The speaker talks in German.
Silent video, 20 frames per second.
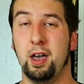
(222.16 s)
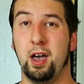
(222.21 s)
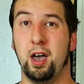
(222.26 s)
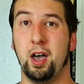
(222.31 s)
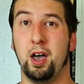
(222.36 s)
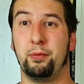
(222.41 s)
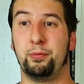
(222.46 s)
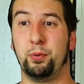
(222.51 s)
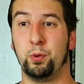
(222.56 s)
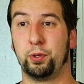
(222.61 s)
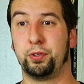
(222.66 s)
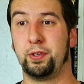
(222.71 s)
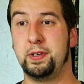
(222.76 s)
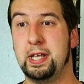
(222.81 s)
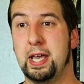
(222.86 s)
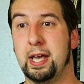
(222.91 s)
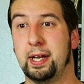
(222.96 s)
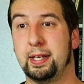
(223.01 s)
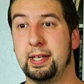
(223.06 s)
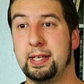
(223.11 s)
äh,
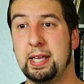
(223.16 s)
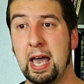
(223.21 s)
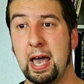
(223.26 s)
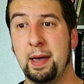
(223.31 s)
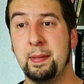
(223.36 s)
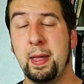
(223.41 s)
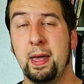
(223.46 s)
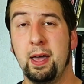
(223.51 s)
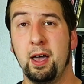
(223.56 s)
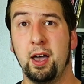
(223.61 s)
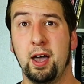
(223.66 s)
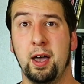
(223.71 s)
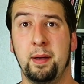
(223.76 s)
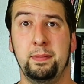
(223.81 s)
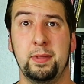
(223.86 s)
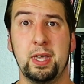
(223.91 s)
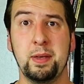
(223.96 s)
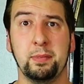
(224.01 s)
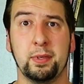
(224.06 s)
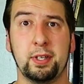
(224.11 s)
funktioniert. Ja, äh,
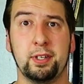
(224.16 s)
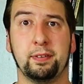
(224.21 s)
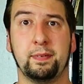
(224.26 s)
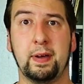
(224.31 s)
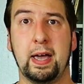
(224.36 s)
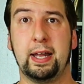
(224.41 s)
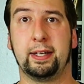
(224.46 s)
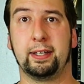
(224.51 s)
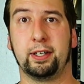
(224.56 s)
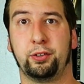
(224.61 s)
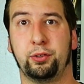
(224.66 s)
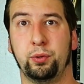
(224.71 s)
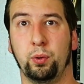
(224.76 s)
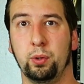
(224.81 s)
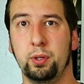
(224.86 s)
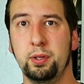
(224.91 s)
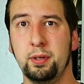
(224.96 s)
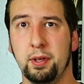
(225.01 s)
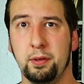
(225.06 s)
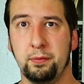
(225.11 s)
neben den zwei
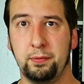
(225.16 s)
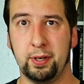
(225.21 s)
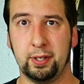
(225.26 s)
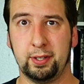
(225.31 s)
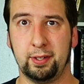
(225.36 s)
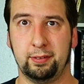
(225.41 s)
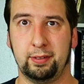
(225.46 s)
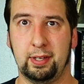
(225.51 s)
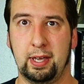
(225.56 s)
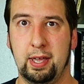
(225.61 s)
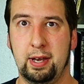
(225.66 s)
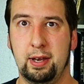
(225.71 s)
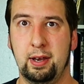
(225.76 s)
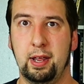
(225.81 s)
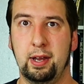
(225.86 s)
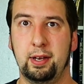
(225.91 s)
Attraktionen wird es in